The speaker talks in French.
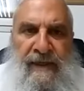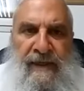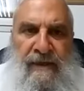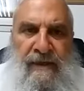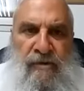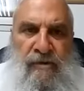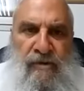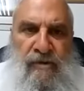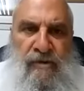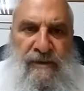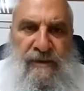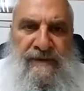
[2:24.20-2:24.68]

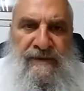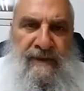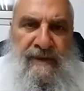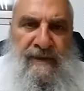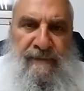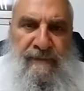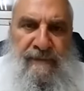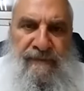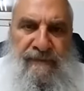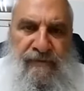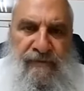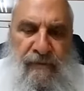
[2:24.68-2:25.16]
et une
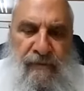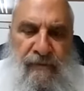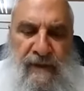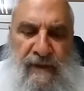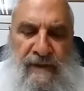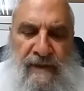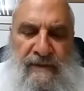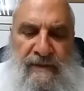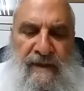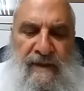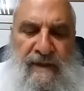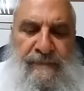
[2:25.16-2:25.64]
deuxième
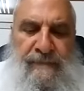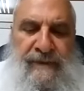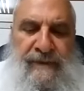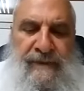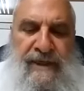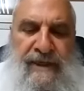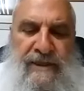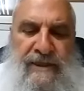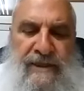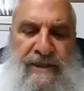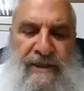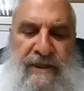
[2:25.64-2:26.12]
fois dans la
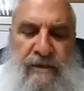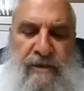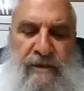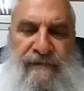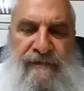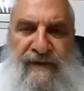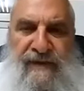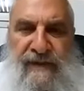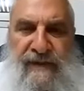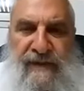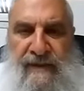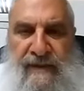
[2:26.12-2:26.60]
paracha
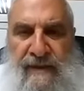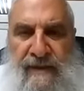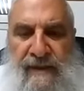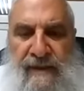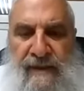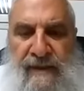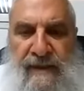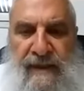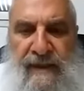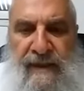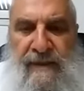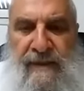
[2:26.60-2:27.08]
de
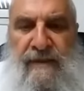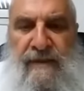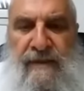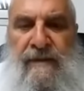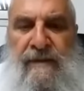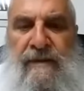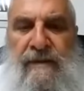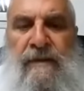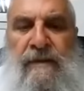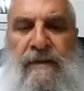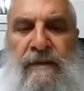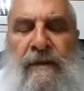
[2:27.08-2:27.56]
Vaetranan,